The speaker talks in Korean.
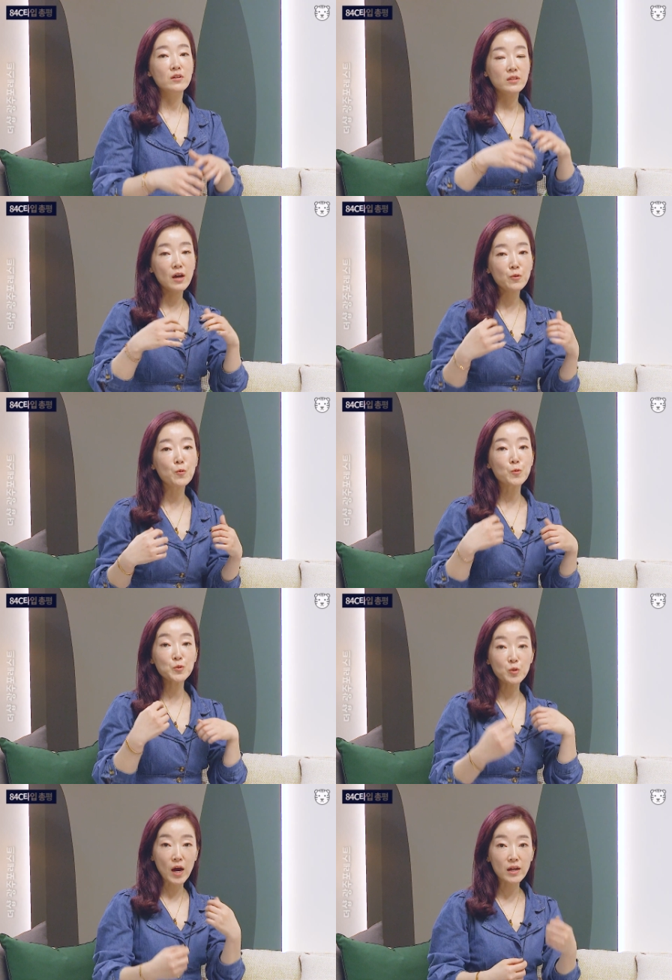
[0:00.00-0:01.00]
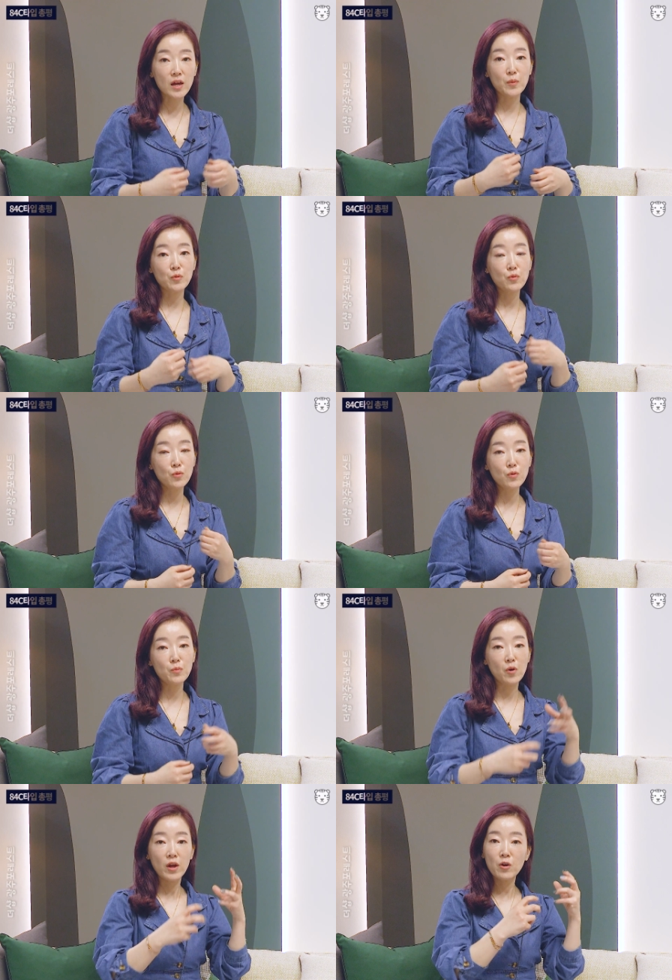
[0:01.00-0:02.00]
따로 옷을 갈아입고
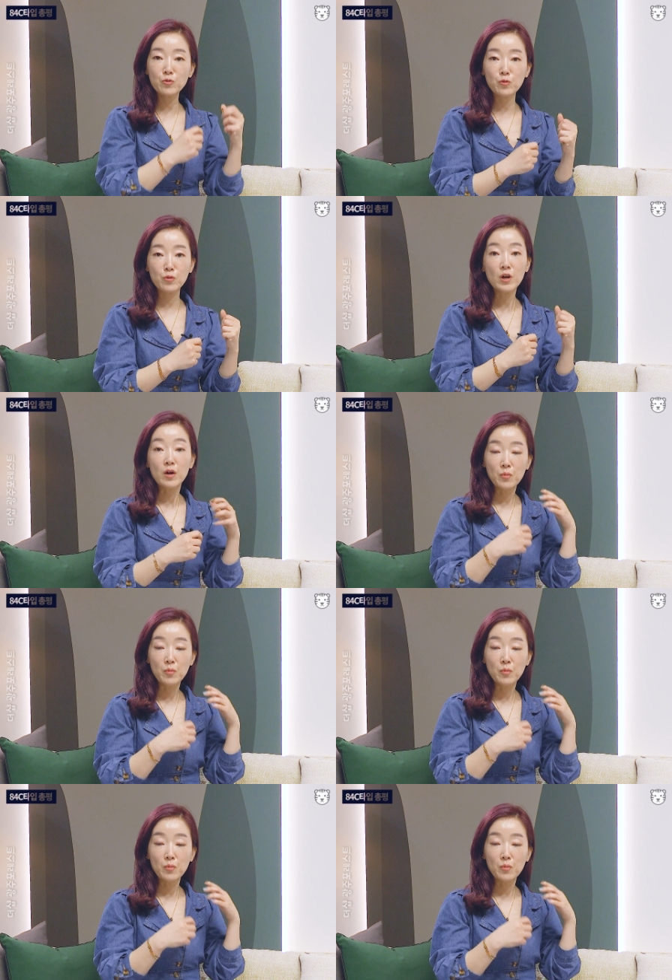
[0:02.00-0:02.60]
뭐 헤어도